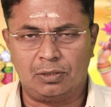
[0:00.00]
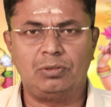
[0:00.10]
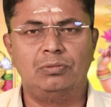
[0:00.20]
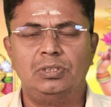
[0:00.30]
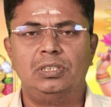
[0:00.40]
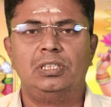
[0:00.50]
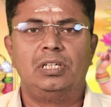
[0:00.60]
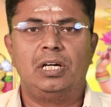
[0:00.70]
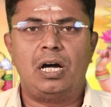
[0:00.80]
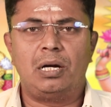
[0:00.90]
அர்த்தம்
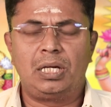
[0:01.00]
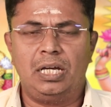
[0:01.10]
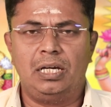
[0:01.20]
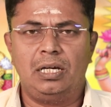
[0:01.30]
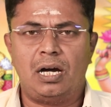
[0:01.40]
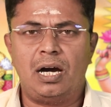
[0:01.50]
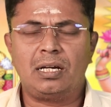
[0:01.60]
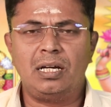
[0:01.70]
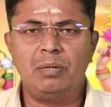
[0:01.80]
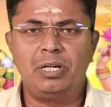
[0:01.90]
அங்கே
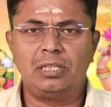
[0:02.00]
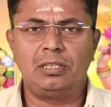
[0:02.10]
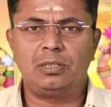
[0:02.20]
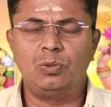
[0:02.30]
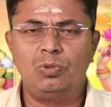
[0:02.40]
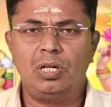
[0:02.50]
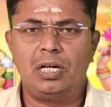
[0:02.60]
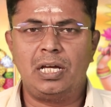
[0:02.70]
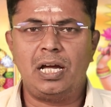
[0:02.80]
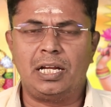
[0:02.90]
ஆறாம் இடத்திற்கு
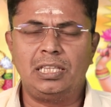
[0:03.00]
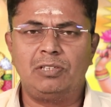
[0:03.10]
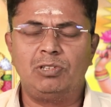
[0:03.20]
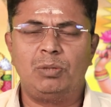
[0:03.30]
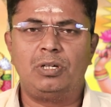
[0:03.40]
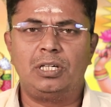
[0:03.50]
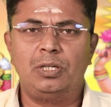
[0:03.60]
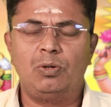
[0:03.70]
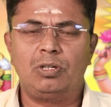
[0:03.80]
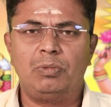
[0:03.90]
உண்டான அனைத்து விதமான
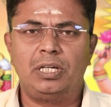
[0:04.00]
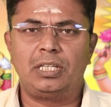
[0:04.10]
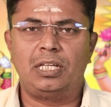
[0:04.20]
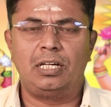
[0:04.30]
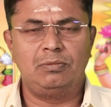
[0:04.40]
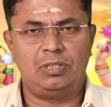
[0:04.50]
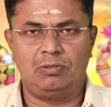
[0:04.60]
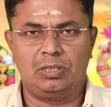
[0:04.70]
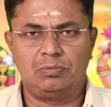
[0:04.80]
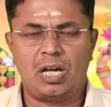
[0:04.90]
யோக பாக்கியதைகளையும்
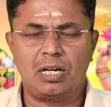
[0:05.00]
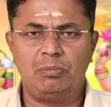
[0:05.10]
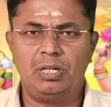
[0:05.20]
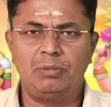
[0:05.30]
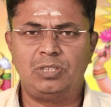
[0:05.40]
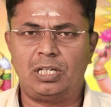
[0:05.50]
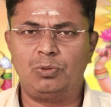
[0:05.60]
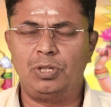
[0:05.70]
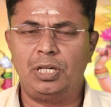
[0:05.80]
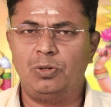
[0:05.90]
தருவார் ஆறாம் இடம்
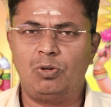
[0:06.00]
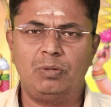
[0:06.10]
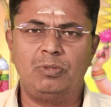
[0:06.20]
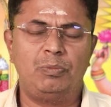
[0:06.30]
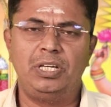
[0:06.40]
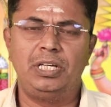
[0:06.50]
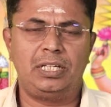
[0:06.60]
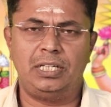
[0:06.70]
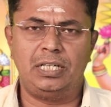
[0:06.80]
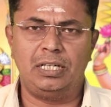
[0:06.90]
தரக்கூடிய யோகம்
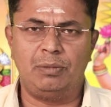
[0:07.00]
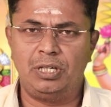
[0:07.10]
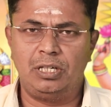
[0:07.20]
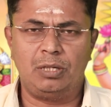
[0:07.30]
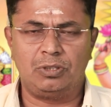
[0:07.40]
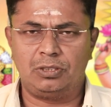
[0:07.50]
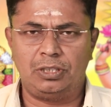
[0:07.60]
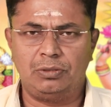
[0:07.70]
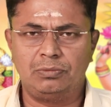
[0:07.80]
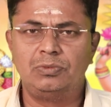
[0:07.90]
அப்படிங்கிறது என்ன அப்படின்னு நமக்கு
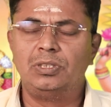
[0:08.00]
தெரியும்